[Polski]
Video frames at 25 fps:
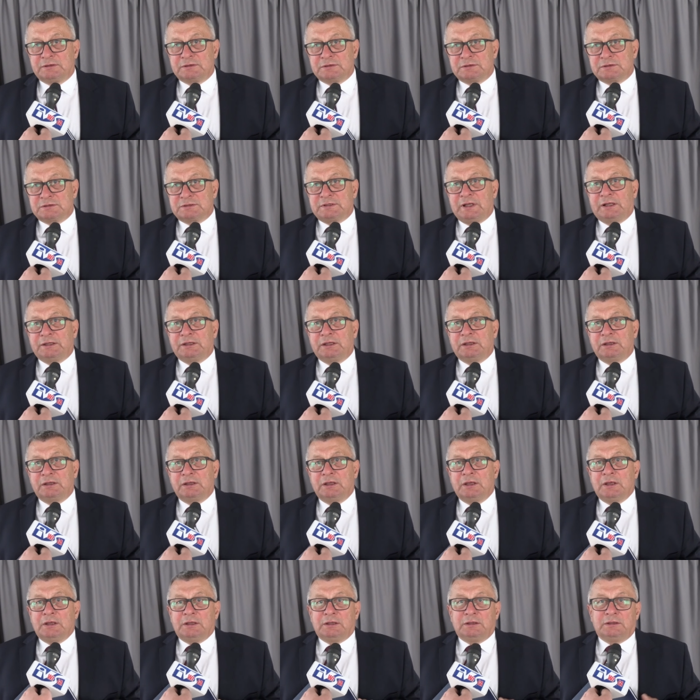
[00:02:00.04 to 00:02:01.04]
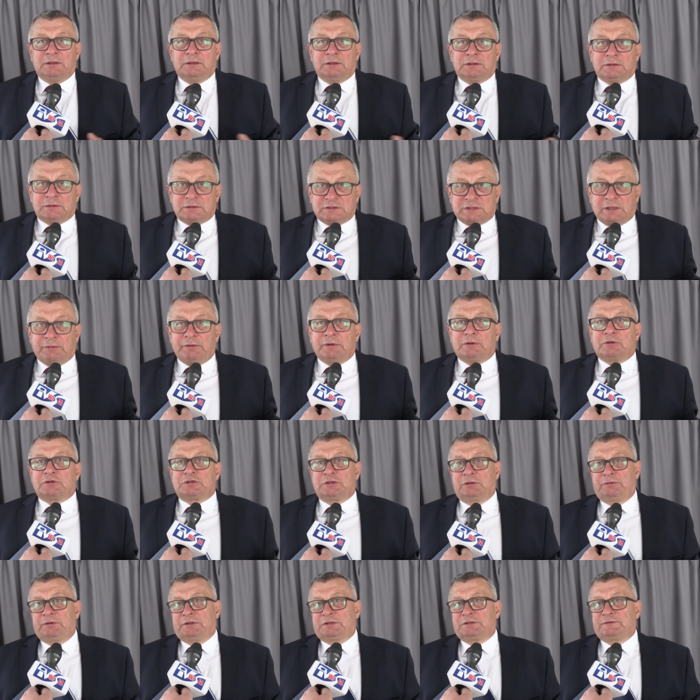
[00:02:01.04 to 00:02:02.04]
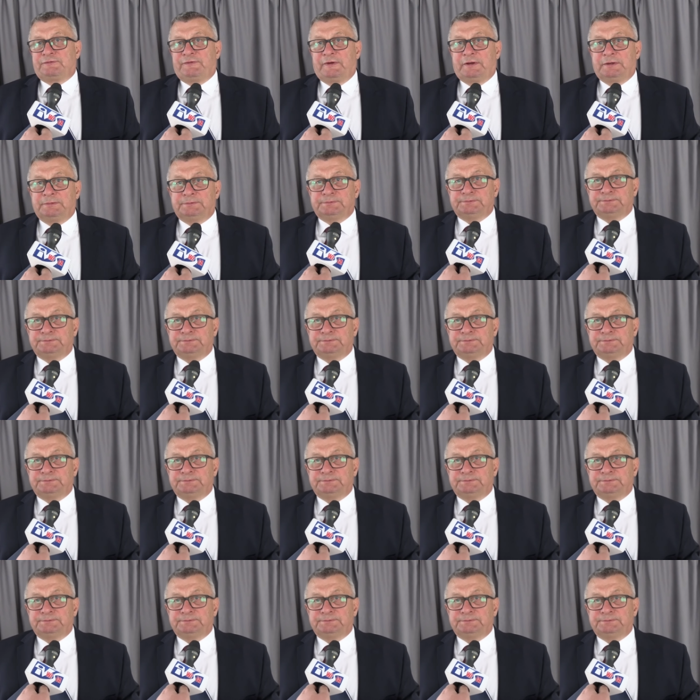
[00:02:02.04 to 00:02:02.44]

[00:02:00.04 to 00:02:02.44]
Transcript: zdanie y, całego sołectwa.